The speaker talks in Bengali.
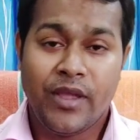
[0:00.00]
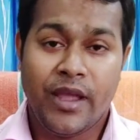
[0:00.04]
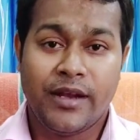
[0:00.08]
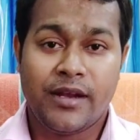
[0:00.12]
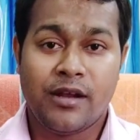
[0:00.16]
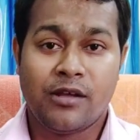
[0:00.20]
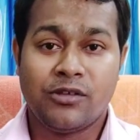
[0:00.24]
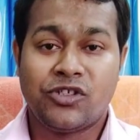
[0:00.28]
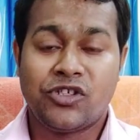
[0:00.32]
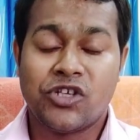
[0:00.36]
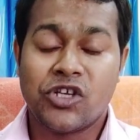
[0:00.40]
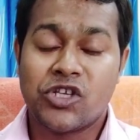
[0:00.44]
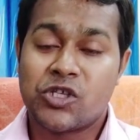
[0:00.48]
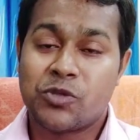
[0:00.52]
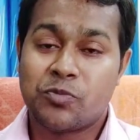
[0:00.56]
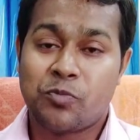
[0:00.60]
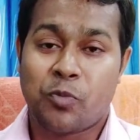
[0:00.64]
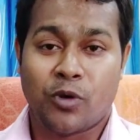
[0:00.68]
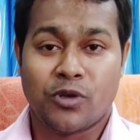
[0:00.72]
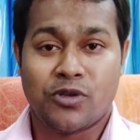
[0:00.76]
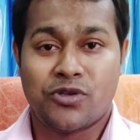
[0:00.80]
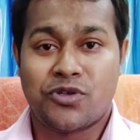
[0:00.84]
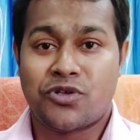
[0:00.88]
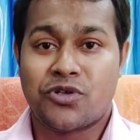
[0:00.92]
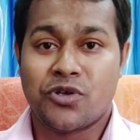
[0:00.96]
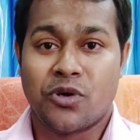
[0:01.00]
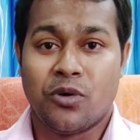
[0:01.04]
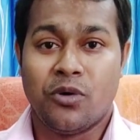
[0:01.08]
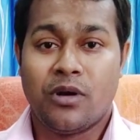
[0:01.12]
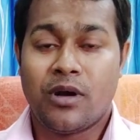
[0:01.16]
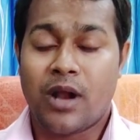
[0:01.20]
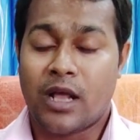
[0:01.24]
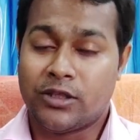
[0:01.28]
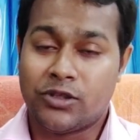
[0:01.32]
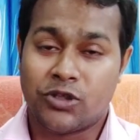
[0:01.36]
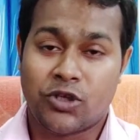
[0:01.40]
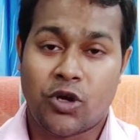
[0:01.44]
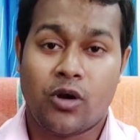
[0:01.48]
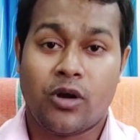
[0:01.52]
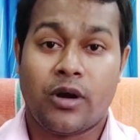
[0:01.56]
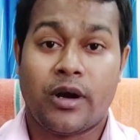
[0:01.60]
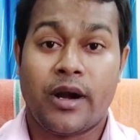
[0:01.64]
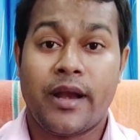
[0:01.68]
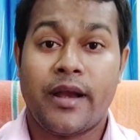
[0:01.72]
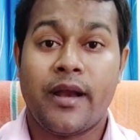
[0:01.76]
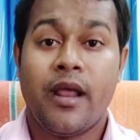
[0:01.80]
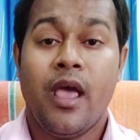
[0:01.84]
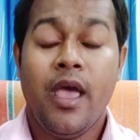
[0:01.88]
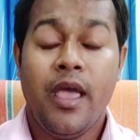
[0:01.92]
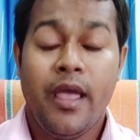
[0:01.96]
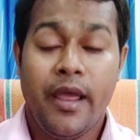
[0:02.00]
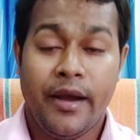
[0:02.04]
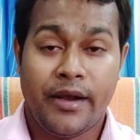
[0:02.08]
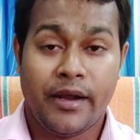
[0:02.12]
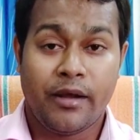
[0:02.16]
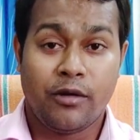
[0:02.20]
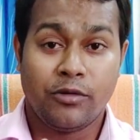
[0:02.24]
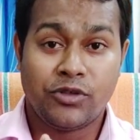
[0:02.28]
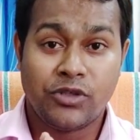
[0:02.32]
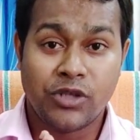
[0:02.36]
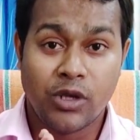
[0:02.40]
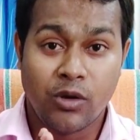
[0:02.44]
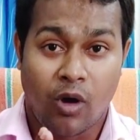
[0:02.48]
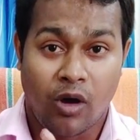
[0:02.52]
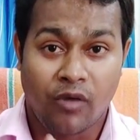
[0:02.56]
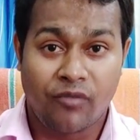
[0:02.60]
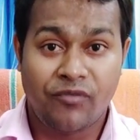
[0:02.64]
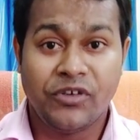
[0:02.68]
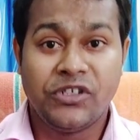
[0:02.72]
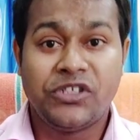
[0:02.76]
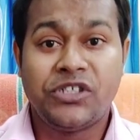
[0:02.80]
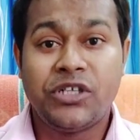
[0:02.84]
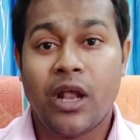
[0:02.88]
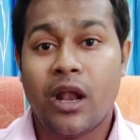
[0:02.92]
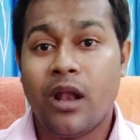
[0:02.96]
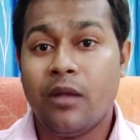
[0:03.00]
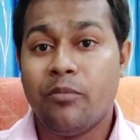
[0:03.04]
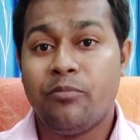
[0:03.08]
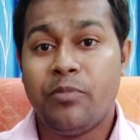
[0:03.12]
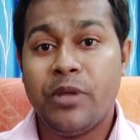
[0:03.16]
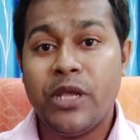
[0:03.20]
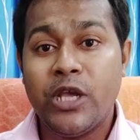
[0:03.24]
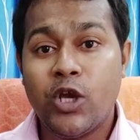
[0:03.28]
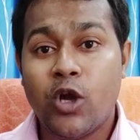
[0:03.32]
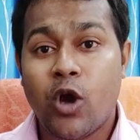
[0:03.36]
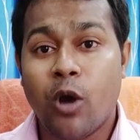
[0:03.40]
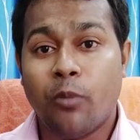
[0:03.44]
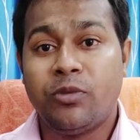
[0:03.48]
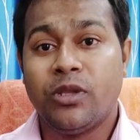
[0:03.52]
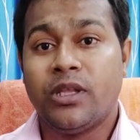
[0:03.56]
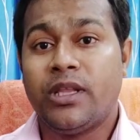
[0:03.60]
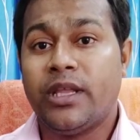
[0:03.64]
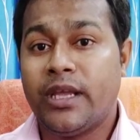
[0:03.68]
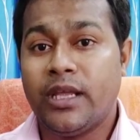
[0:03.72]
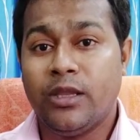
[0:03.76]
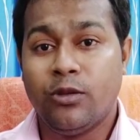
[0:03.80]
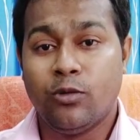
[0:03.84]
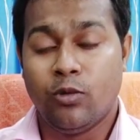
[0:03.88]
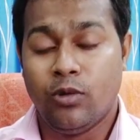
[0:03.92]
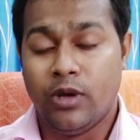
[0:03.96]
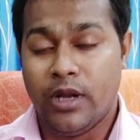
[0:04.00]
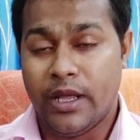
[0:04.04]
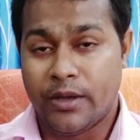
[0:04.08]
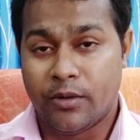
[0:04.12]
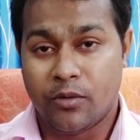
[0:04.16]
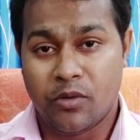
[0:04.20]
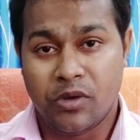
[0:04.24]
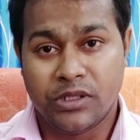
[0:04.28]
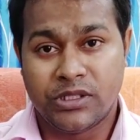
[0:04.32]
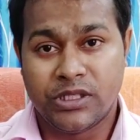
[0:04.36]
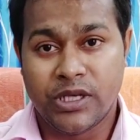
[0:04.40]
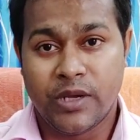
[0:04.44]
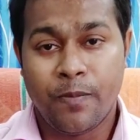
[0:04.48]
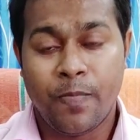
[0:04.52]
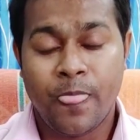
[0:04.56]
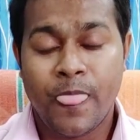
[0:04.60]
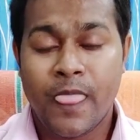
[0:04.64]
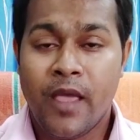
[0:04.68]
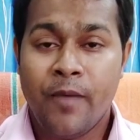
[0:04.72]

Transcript: এটা হচ্ছে স্পষ্ট রাজ্য সরকারের এটা হচ্ছে অফিসিয়াল বিজ্ঞপ্তিতে কিন্তু উল্লেখ রয়েছে